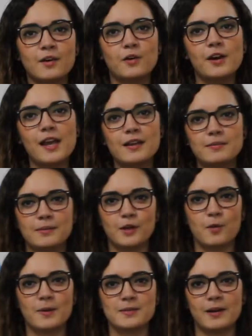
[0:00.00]
Hola,
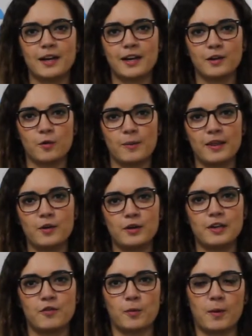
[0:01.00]
mi nombre es Valeria
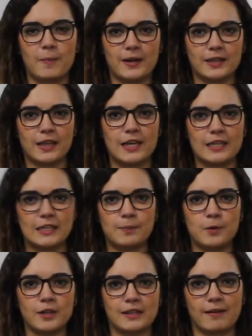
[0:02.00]
Rumedo y formo parte del
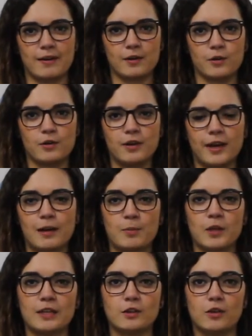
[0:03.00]
equipo que trabajó en
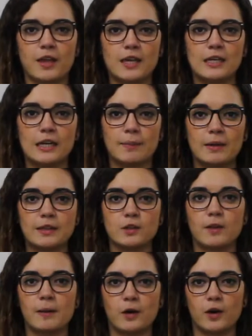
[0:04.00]
el proyecto de incremento
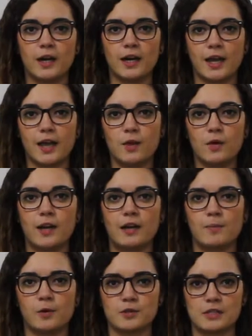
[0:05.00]
de valor agregado en el
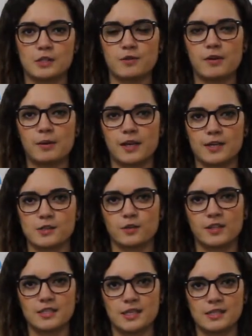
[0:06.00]
proceso de fabricación
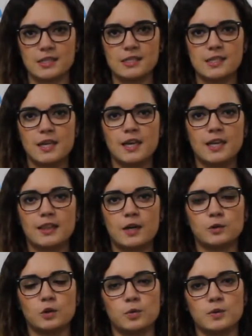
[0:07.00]
de chasis de
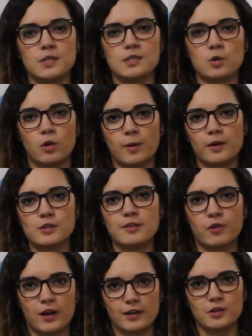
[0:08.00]
autobuses urbanos y
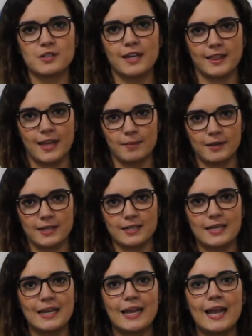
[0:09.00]
foráneos en Daimler.
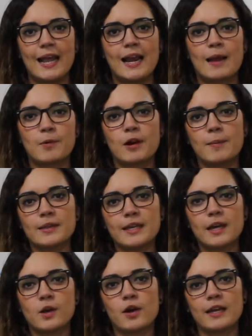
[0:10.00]
La
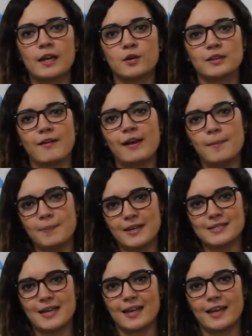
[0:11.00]
problemática con la que contaba la
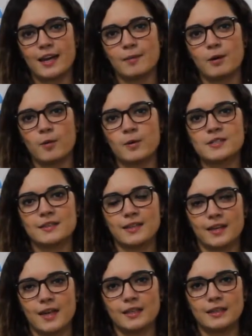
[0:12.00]
empresa era el bajo
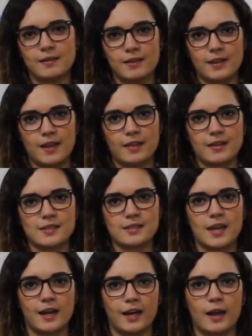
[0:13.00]
porcentaje de actividades
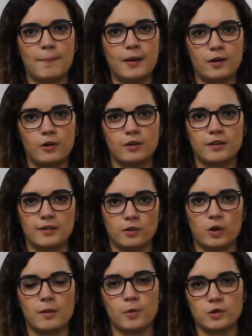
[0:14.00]
que agregan valor
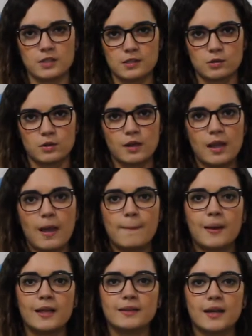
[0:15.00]
dentro del proceso.
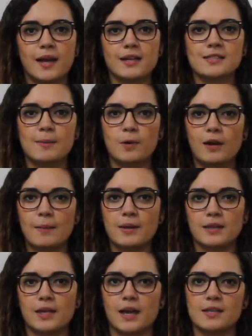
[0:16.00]
Para atacar esta
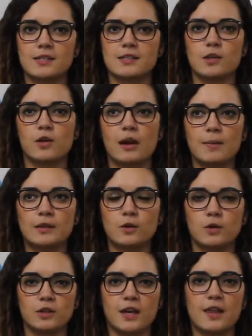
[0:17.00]
problemática se siguió la
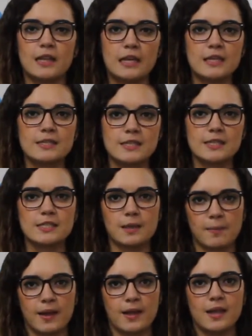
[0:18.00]
metodología del Lean Six
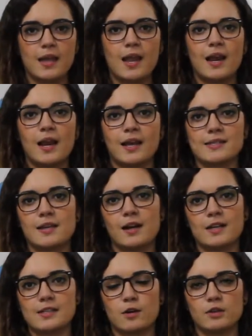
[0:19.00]
Sigma, en la que se
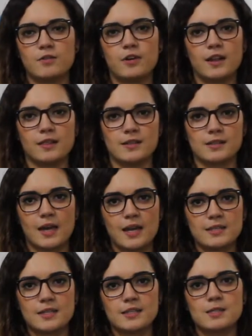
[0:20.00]
realizaron diferentes
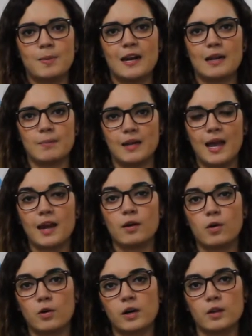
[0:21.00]
kaizens para eliminar
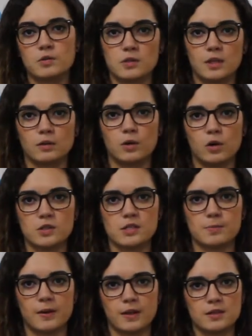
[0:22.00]
o reducir todos los
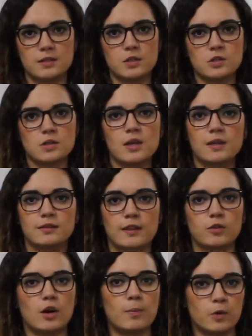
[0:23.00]
desperdicios
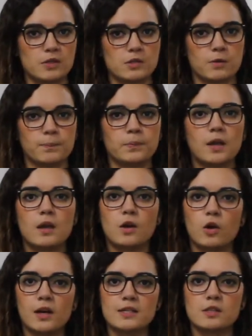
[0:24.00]
dentro del proceso.
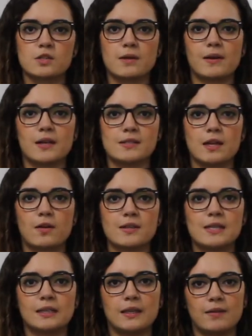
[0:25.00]
Con esto se balancearon las
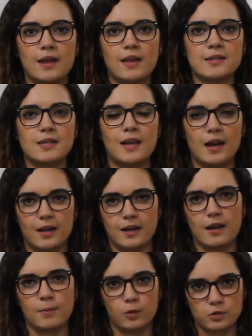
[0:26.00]
actividades en la
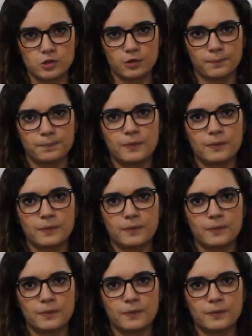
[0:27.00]
línea de producción.